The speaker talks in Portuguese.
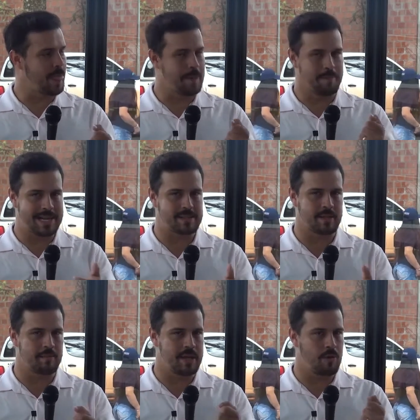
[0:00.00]
mas
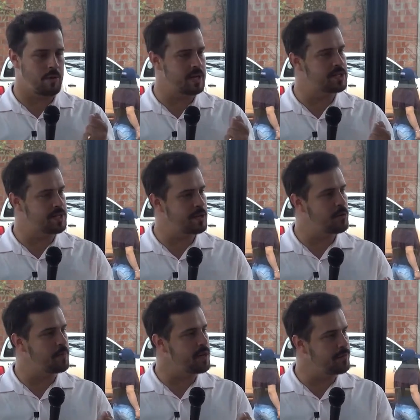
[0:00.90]
também conhecer
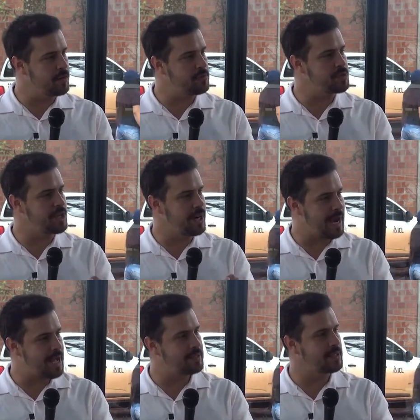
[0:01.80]
o perfil de
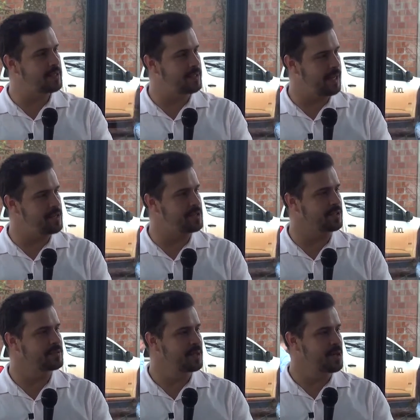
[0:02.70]
cada cliente.